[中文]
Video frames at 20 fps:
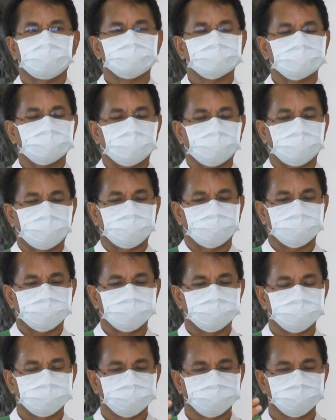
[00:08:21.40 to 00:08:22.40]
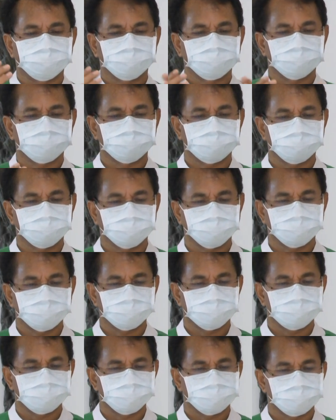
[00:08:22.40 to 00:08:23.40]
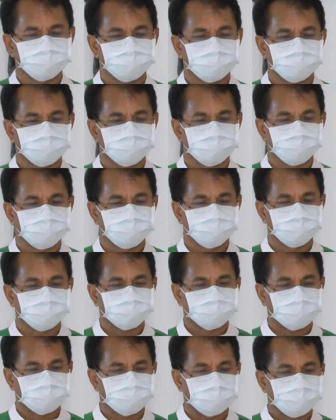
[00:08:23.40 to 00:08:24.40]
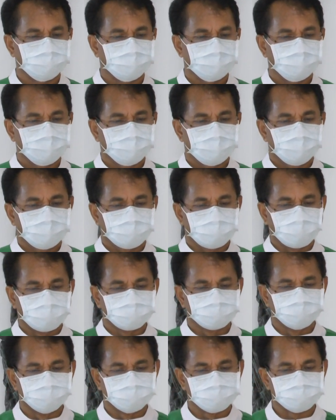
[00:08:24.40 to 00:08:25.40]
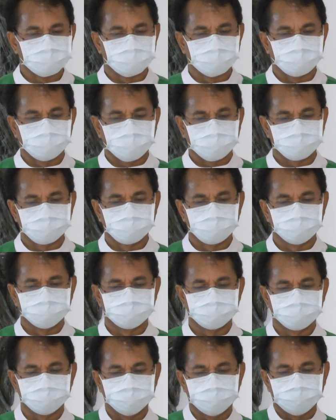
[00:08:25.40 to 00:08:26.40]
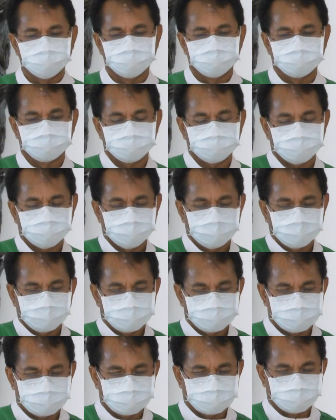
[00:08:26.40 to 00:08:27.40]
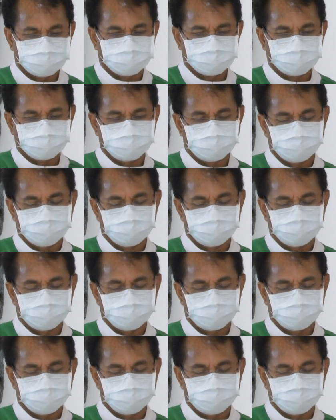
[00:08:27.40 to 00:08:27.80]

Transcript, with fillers: 在，耶语的心灵同在。恭读圣马窦福音。主